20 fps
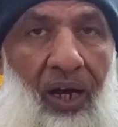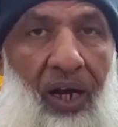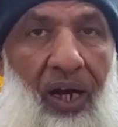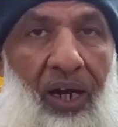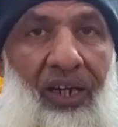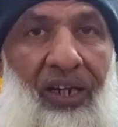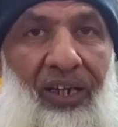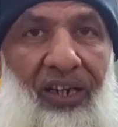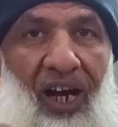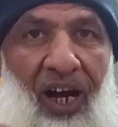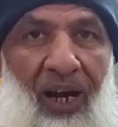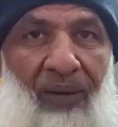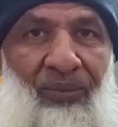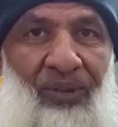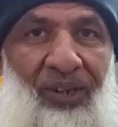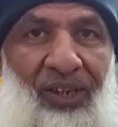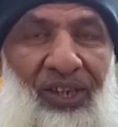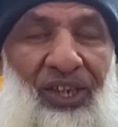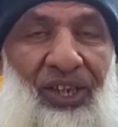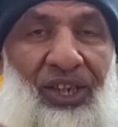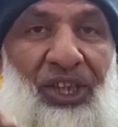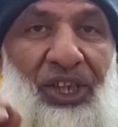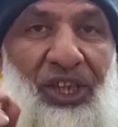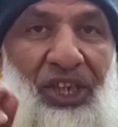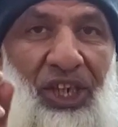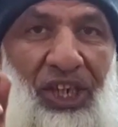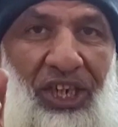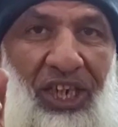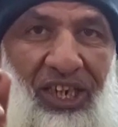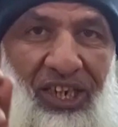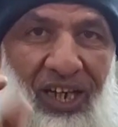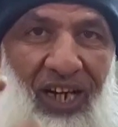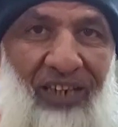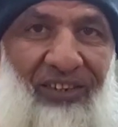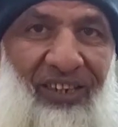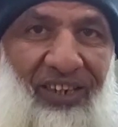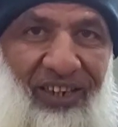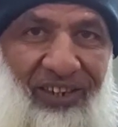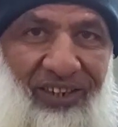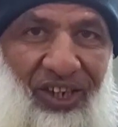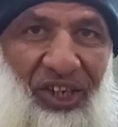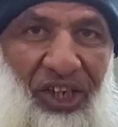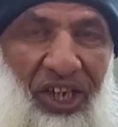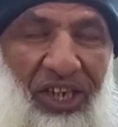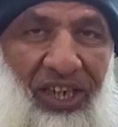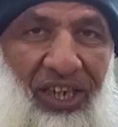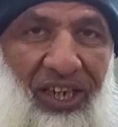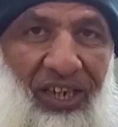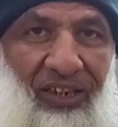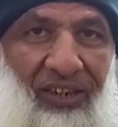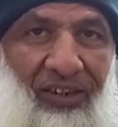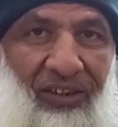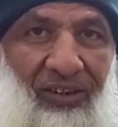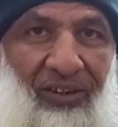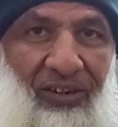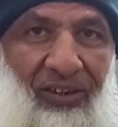हर काम तरीक़ेकार से करना चाहिए